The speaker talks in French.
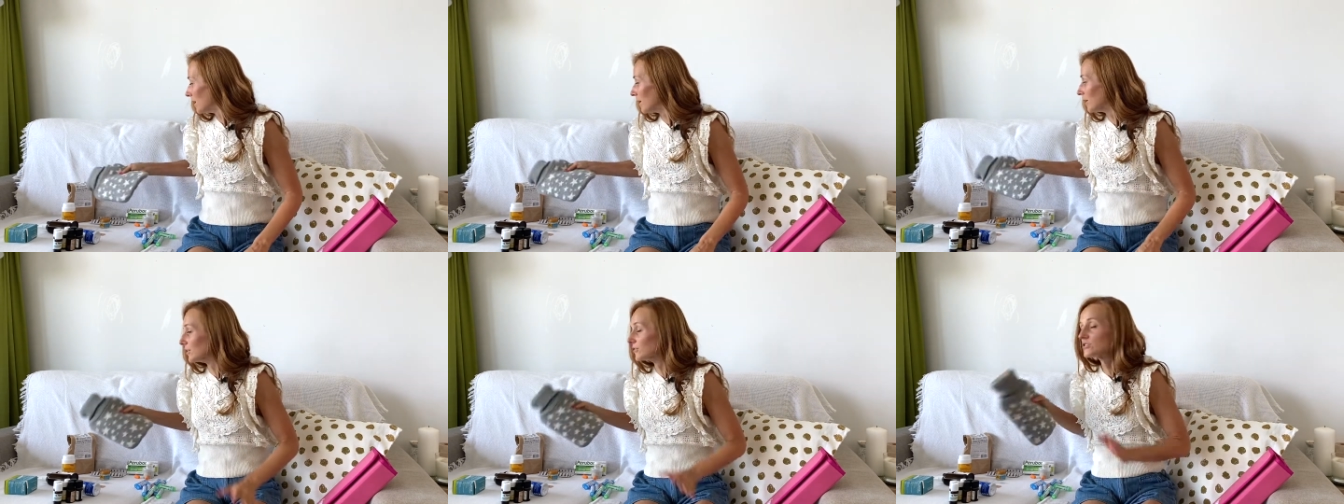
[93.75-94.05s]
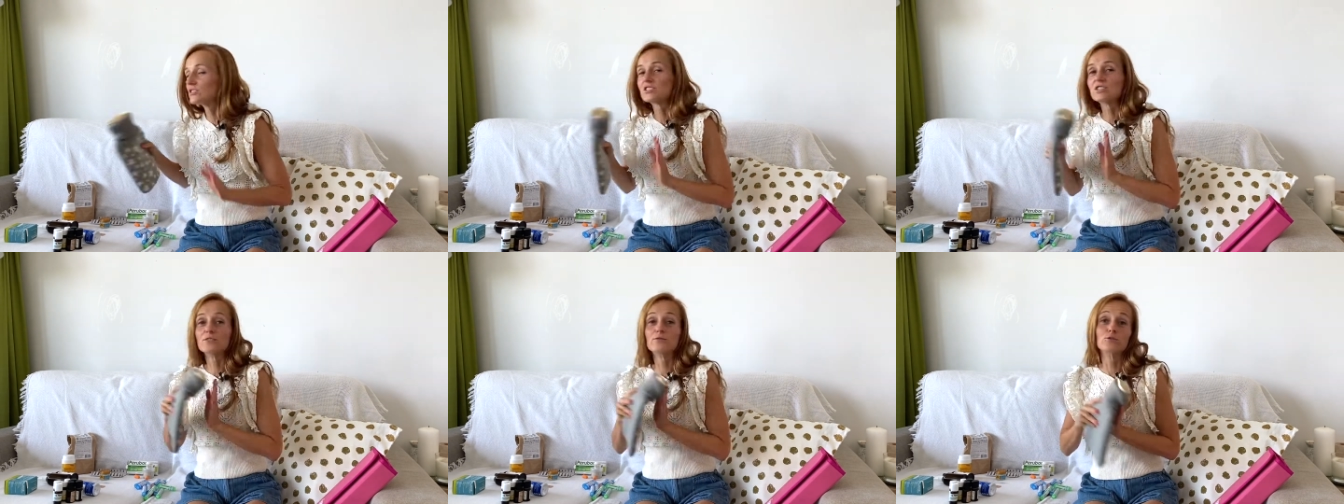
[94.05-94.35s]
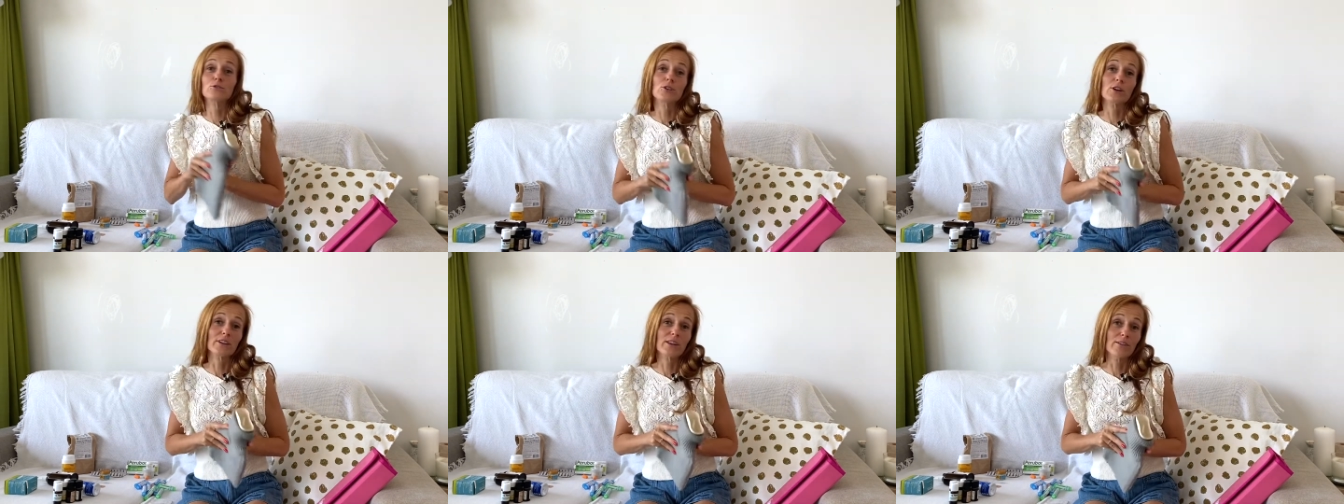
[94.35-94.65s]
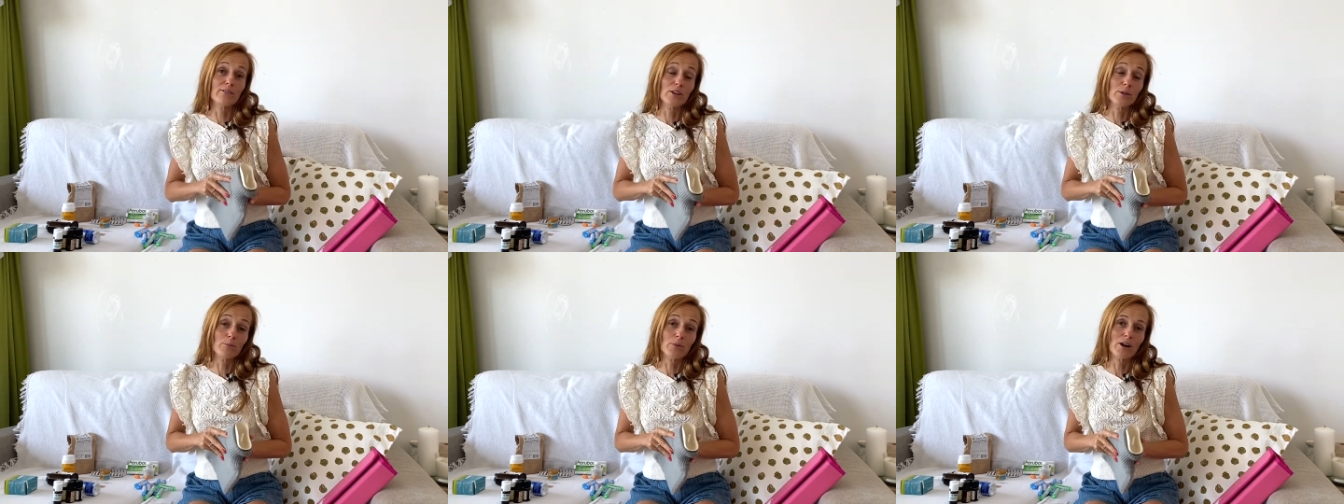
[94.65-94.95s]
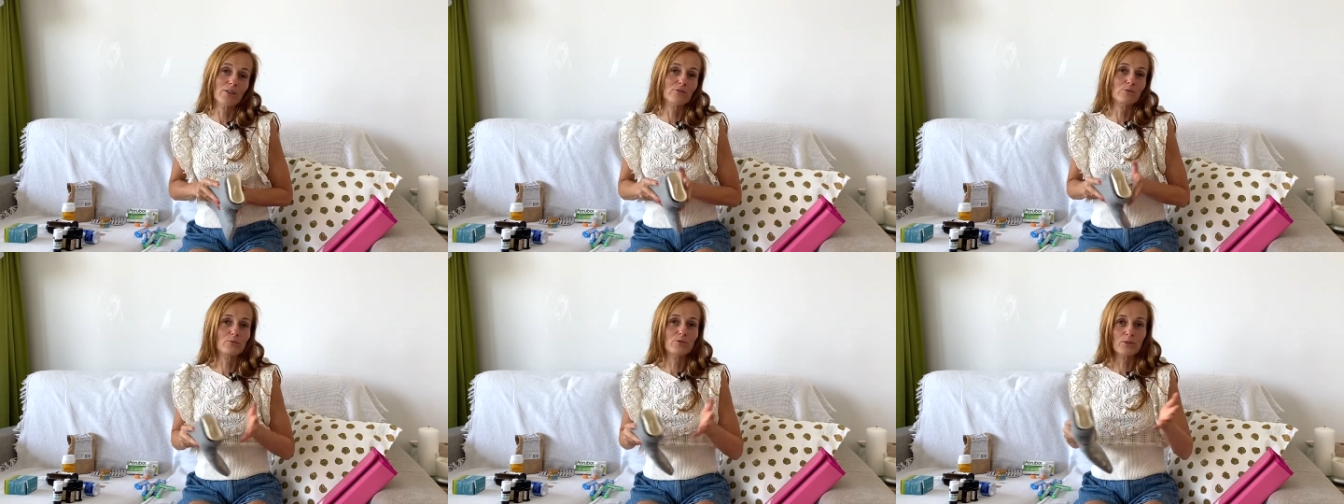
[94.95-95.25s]
si vous n'en avez pas,
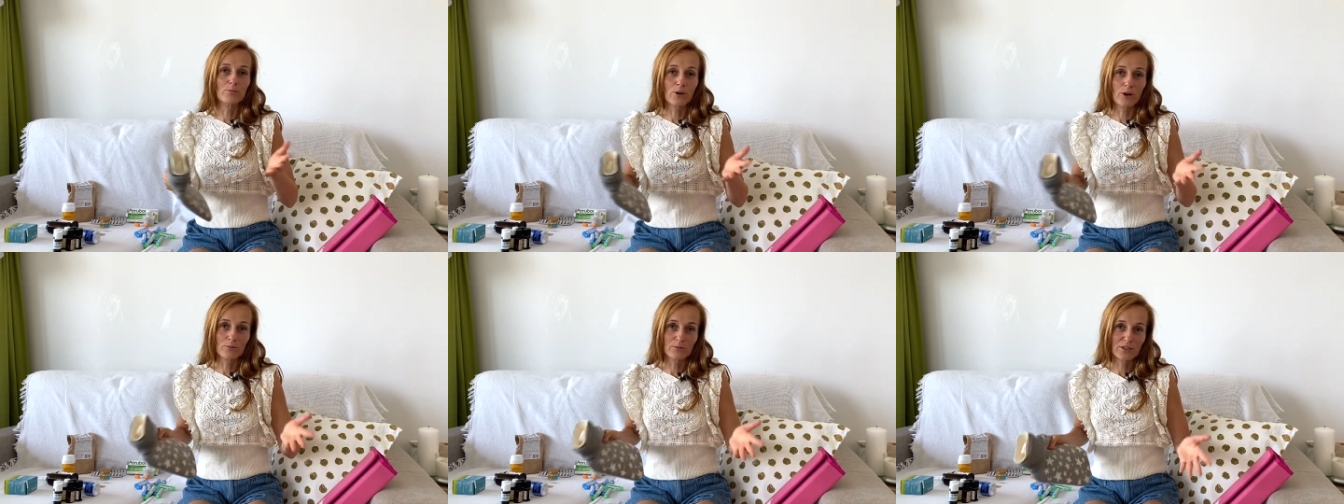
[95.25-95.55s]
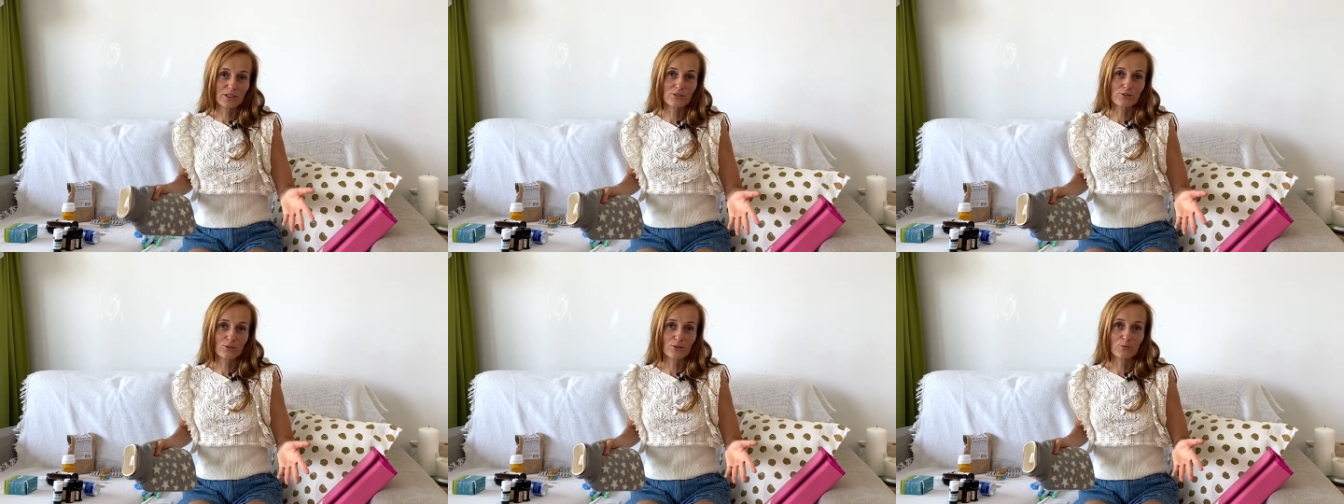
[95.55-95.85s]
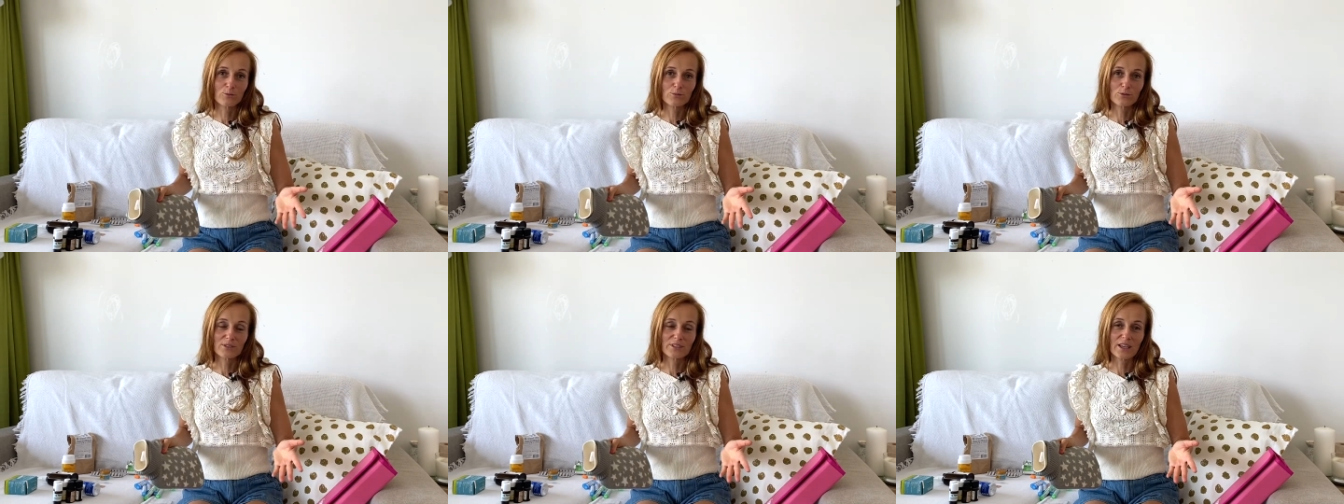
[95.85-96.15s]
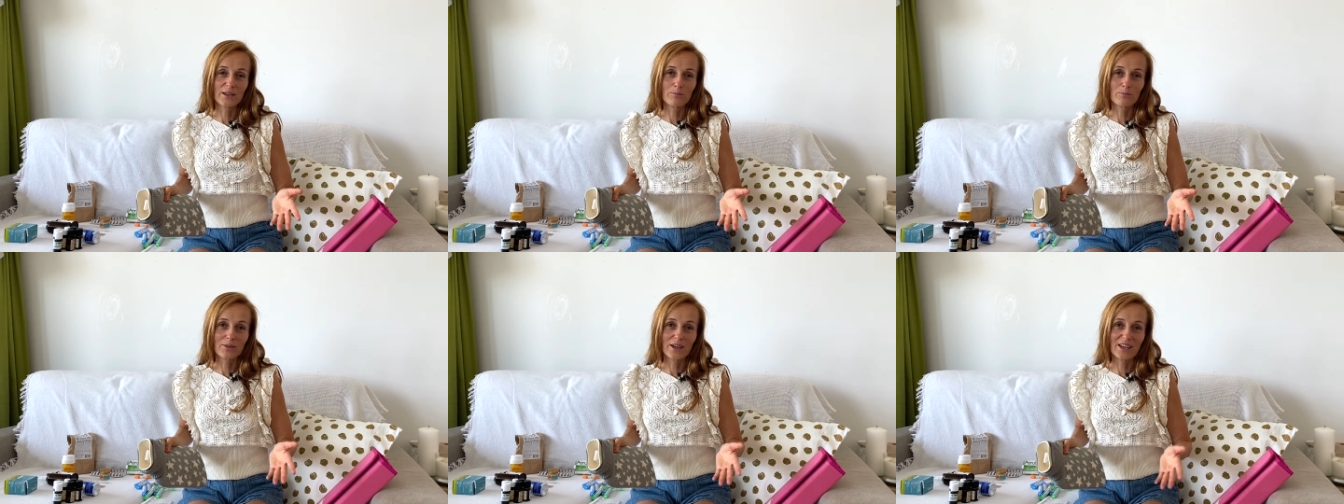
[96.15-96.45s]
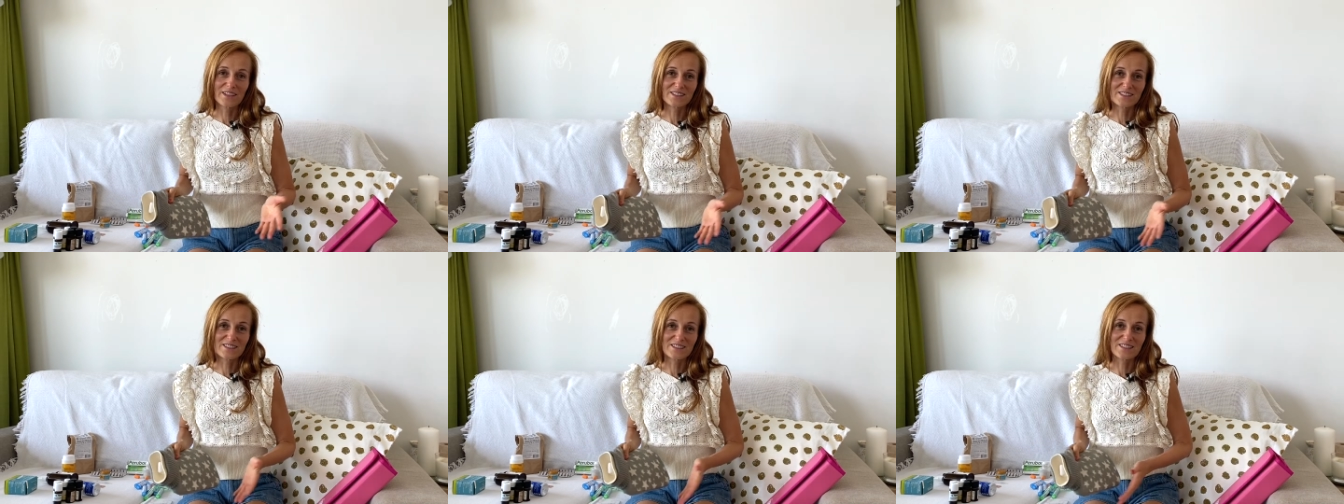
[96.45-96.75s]
vous pouvez prendre bien sûr une bouteille
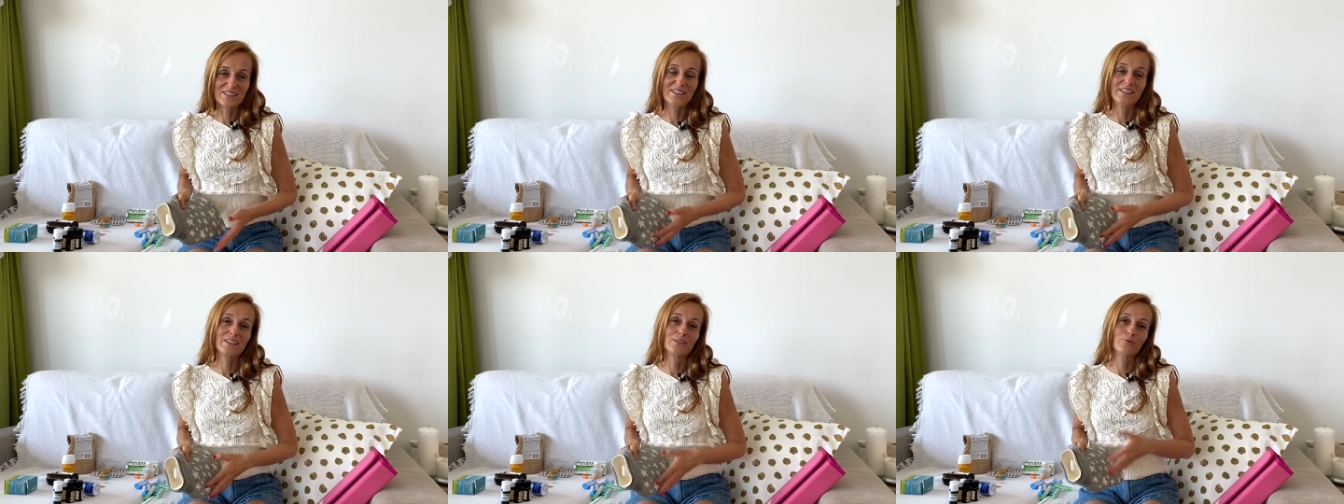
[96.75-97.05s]
plastique,